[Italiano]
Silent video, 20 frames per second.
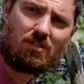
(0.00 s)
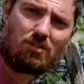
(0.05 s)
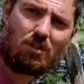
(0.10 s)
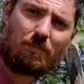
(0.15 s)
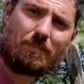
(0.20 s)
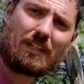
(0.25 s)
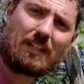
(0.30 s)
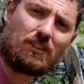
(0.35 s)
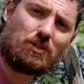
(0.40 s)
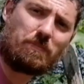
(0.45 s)

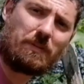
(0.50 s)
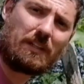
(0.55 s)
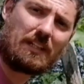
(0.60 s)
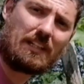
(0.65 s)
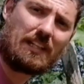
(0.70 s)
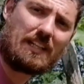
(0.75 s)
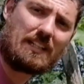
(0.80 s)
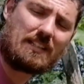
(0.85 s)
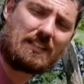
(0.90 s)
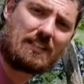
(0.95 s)
so per
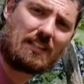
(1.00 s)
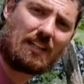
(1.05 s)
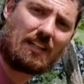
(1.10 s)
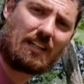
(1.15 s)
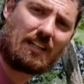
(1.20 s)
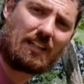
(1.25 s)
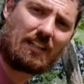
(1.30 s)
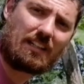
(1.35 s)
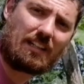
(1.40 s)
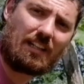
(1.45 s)

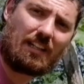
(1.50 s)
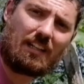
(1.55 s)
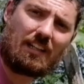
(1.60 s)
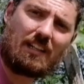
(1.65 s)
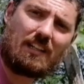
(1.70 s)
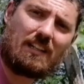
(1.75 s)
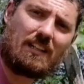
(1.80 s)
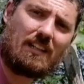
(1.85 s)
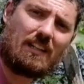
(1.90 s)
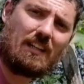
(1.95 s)
esperienza che
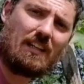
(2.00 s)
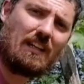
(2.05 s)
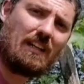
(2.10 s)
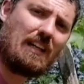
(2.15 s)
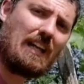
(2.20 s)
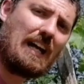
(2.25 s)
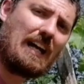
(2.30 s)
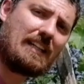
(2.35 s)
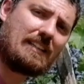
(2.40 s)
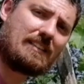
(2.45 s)

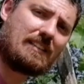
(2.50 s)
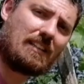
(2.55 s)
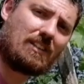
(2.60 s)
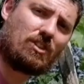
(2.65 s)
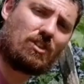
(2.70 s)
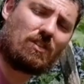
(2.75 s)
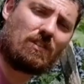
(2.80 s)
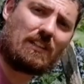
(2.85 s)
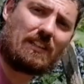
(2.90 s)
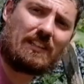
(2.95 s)
la
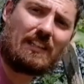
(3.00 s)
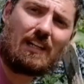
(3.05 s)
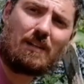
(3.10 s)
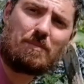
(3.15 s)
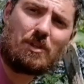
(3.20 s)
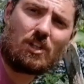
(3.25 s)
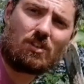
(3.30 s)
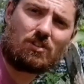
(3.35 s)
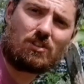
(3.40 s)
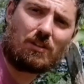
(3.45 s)
stagione delle
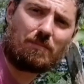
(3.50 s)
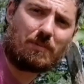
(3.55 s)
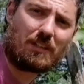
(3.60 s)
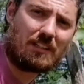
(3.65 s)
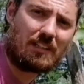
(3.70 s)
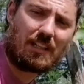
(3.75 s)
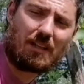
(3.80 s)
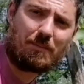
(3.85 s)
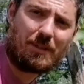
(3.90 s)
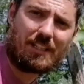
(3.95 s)
piogge è
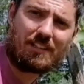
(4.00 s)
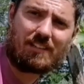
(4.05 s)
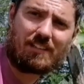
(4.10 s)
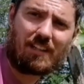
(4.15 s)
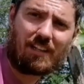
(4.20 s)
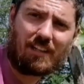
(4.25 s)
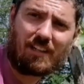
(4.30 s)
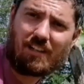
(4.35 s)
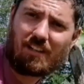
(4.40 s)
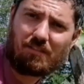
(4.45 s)

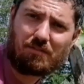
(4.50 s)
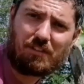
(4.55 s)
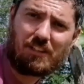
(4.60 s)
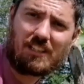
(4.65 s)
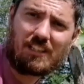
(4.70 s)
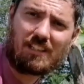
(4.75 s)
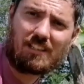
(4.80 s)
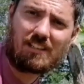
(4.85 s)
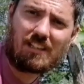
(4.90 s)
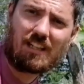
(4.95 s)
praticamente
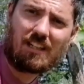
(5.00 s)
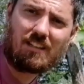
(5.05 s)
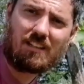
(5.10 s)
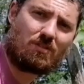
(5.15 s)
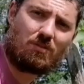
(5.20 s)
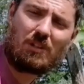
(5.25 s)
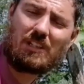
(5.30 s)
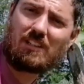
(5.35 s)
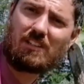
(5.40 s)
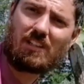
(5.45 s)
finita,
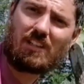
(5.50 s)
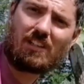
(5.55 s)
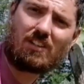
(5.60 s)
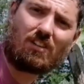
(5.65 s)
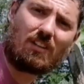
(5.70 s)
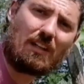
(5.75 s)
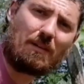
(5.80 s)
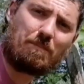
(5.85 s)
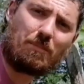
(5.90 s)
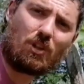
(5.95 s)
quindi
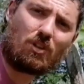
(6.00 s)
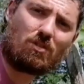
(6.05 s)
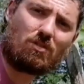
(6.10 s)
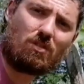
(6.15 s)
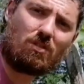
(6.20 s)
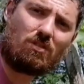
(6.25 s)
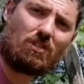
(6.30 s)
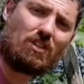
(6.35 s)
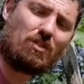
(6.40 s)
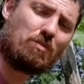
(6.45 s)
con
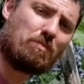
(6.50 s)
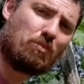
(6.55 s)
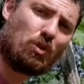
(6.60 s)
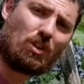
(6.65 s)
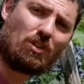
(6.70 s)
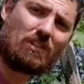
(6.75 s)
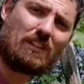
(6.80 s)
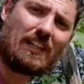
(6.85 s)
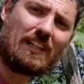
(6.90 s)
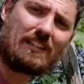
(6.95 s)
l'apporto di un
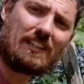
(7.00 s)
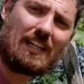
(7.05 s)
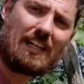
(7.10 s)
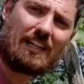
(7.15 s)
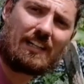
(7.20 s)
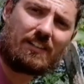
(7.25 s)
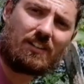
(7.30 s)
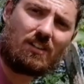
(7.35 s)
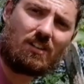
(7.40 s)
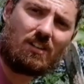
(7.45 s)
buon
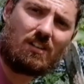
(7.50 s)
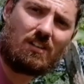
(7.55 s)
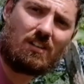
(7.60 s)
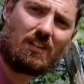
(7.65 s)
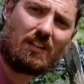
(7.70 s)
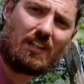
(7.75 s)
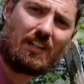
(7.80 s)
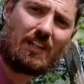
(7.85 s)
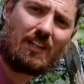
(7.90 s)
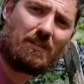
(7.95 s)

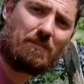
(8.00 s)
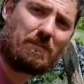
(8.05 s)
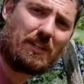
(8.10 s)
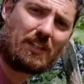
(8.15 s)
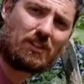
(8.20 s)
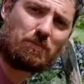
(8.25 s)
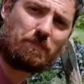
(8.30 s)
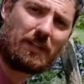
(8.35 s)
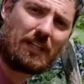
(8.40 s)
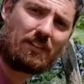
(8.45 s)
ternario mi
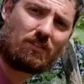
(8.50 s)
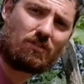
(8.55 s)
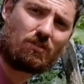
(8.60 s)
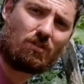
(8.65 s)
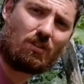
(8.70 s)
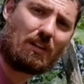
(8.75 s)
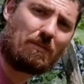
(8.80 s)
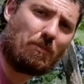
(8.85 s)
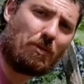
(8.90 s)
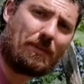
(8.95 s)

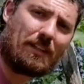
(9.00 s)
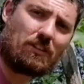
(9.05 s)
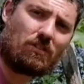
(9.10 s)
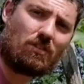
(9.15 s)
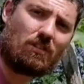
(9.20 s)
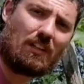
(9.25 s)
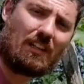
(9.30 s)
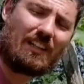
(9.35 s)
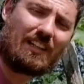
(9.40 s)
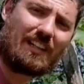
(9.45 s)
aspetto al momento
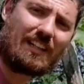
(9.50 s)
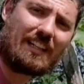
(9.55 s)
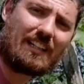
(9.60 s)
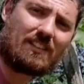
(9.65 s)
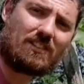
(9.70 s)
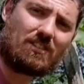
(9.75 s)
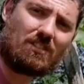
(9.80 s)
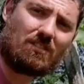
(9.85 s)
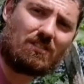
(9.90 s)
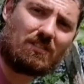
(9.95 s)
di
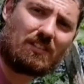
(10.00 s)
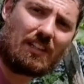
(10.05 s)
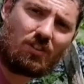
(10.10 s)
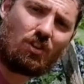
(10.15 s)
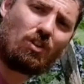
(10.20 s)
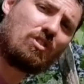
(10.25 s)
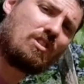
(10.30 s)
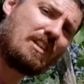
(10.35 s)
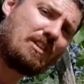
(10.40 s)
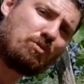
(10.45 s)
irrigazione,
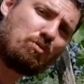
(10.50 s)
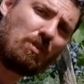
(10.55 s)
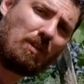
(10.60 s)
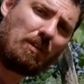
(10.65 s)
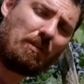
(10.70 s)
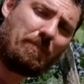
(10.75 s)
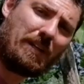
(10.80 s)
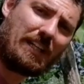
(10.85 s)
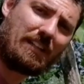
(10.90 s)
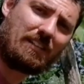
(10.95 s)

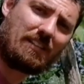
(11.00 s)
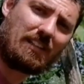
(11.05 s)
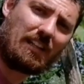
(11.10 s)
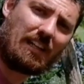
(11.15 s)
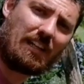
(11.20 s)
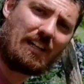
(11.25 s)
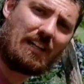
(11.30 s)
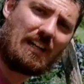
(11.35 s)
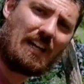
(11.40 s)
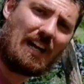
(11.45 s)

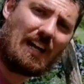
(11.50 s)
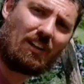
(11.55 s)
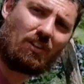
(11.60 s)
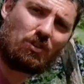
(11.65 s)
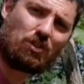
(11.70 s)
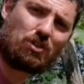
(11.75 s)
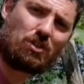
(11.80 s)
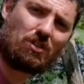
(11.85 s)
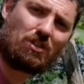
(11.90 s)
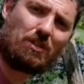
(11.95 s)
contestualmente
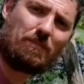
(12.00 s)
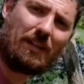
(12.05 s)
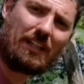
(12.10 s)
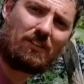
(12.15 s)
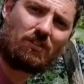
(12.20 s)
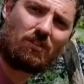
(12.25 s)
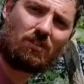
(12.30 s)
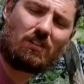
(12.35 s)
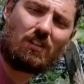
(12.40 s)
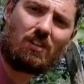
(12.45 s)
allo
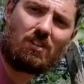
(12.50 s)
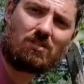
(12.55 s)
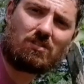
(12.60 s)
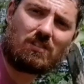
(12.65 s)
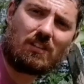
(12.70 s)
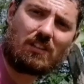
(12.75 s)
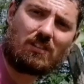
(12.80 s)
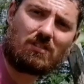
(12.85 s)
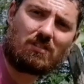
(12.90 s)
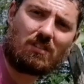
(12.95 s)
scioglimento dello
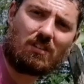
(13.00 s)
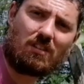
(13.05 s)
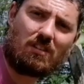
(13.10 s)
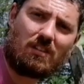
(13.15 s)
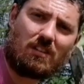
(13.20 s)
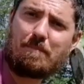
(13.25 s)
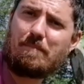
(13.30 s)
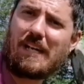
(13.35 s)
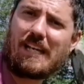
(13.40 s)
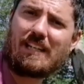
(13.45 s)
stesso,
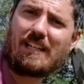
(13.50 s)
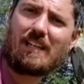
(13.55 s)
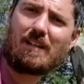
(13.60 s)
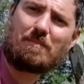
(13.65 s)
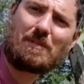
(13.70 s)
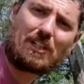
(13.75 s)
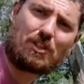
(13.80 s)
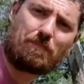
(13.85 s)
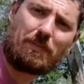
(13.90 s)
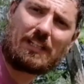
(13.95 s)
ebbene
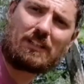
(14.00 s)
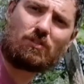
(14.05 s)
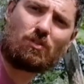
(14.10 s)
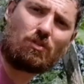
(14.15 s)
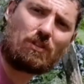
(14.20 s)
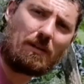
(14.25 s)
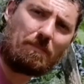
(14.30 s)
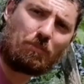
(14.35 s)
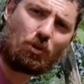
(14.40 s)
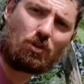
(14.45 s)
mi aspetto
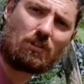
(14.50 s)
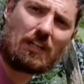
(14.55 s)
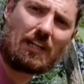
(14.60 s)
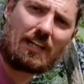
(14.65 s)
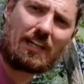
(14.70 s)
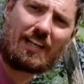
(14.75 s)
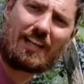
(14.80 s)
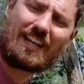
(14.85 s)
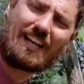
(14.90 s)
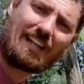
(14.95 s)
di
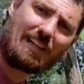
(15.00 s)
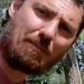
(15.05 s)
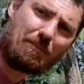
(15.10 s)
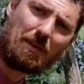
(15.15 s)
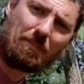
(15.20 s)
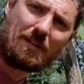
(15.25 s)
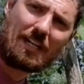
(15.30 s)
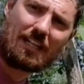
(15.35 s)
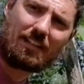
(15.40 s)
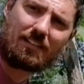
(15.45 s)
apportare alle
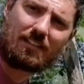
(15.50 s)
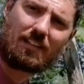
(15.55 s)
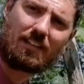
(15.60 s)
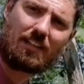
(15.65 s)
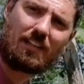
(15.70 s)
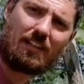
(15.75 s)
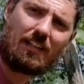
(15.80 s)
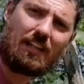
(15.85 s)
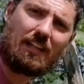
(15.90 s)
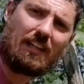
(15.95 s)
mie piante
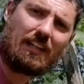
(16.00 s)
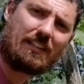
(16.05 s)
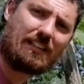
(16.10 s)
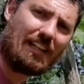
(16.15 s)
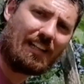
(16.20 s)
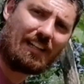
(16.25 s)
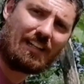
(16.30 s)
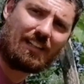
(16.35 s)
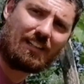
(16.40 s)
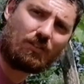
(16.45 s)

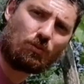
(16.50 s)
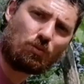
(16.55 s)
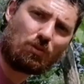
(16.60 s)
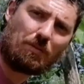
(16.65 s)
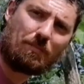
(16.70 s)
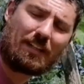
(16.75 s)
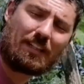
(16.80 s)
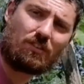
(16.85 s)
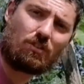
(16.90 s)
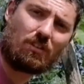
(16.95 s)
del
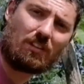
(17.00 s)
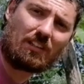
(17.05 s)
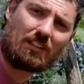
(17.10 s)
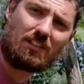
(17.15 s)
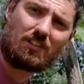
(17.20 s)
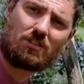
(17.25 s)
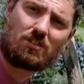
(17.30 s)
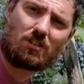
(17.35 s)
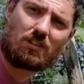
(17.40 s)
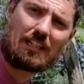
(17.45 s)
nutrimento
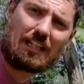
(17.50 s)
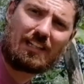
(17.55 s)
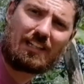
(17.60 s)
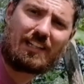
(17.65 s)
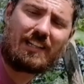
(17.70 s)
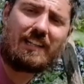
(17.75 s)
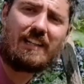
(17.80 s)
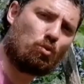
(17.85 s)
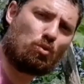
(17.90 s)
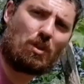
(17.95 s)

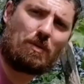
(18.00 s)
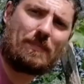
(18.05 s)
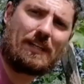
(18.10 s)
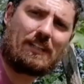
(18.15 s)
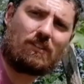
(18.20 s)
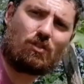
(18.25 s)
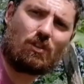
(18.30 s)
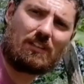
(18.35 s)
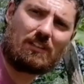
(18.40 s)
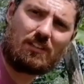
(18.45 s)
addizionale,
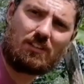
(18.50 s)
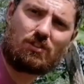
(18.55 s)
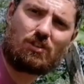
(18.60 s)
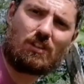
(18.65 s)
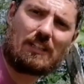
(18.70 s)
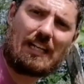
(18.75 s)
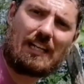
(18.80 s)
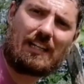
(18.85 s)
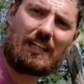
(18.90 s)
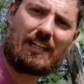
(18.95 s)
nutrimento
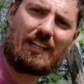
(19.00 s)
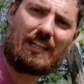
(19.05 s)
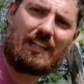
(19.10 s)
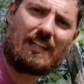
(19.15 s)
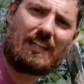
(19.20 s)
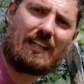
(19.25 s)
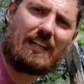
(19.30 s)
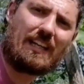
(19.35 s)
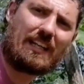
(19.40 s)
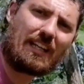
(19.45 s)
addizionale
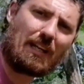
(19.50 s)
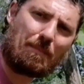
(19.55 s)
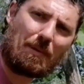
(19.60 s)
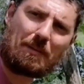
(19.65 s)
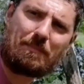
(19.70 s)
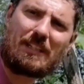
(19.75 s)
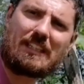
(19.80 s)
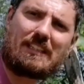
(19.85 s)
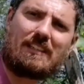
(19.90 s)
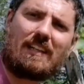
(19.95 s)
che
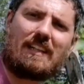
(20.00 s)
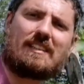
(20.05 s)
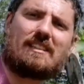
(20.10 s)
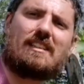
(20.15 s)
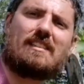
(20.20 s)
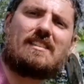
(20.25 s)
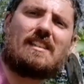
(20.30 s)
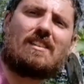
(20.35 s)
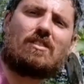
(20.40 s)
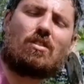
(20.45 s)
permetterà
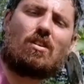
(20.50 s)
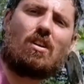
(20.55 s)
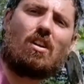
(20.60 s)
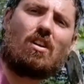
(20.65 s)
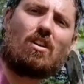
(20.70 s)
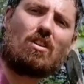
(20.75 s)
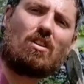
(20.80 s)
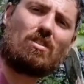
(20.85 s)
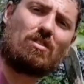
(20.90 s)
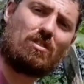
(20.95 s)
senz'altro
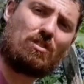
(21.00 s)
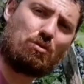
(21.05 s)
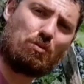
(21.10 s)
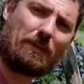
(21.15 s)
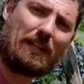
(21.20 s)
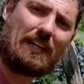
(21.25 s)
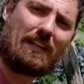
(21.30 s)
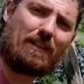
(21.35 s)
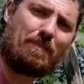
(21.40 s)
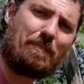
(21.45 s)
loro di
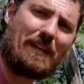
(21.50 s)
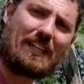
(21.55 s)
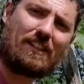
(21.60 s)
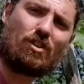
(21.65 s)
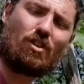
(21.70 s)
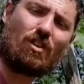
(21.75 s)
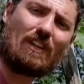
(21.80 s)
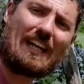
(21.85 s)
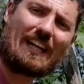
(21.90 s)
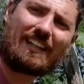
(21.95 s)
superare
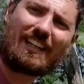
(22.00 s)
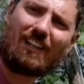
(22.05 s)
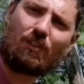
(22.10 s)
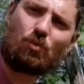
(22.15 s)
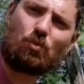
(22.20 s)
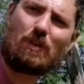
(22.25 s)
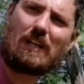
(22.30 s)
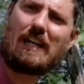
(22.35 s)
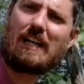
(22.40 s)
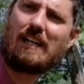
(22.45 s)
meglio la
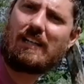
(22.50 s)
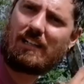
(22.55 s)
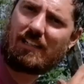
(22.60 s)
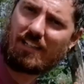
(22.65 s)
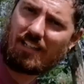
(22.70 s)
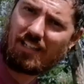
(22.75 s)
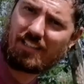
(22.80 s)
calura